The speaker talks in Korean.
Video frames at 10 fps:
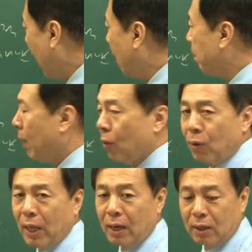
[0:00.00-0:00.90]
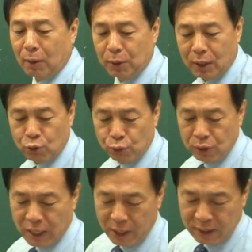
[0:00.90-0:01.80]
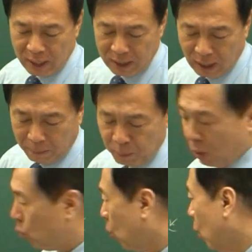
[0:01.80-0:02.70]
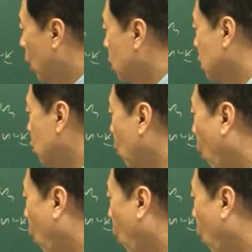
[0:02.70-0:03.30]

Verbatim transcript: 합해놓은 거다. 그러다 보니까 준 자연 재난이다. 또 지구